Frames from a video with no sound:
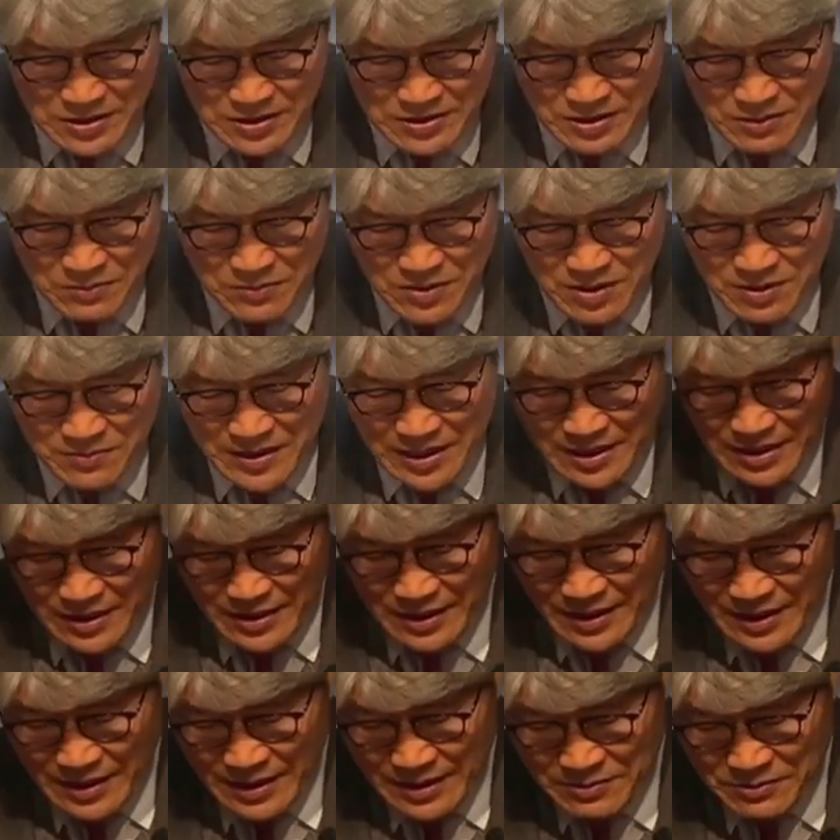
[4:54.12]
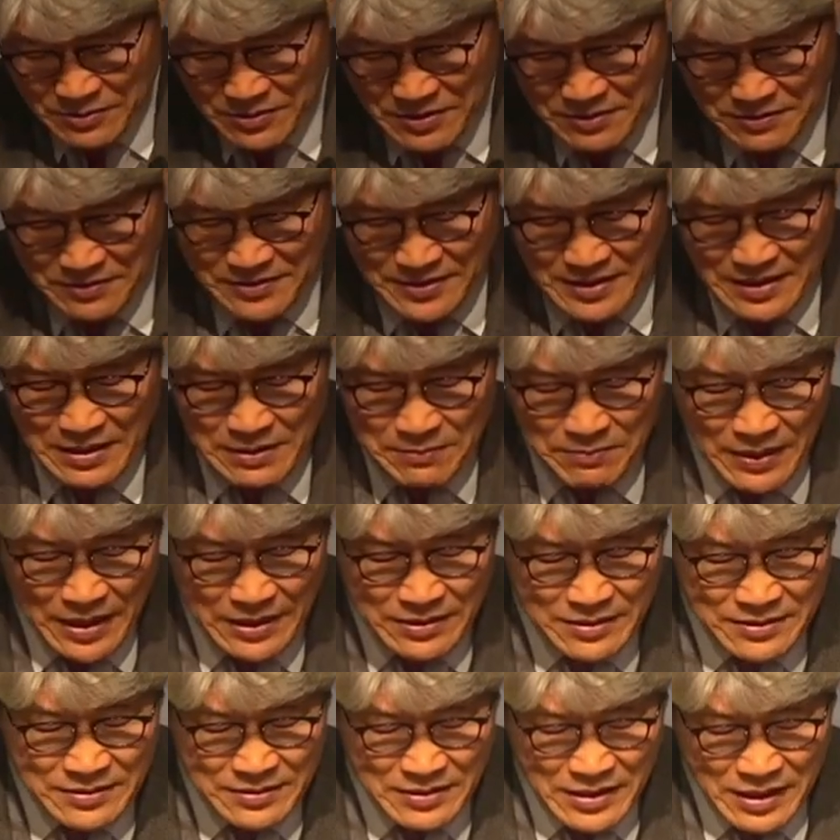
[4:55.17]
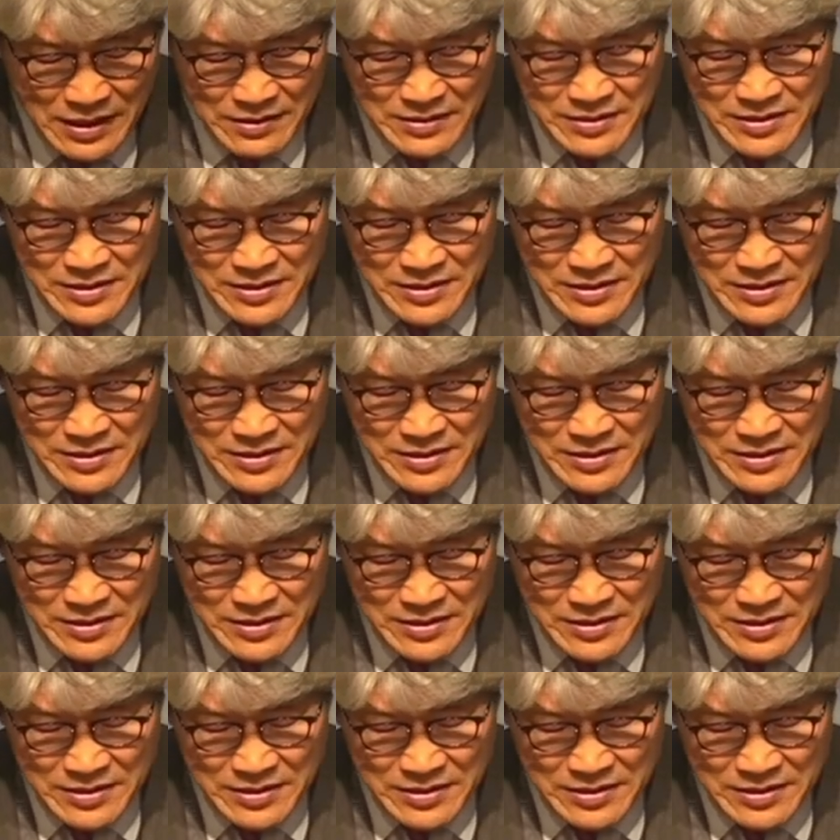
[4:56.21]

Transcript: 점검하게 해달라고요. 받은 은혜를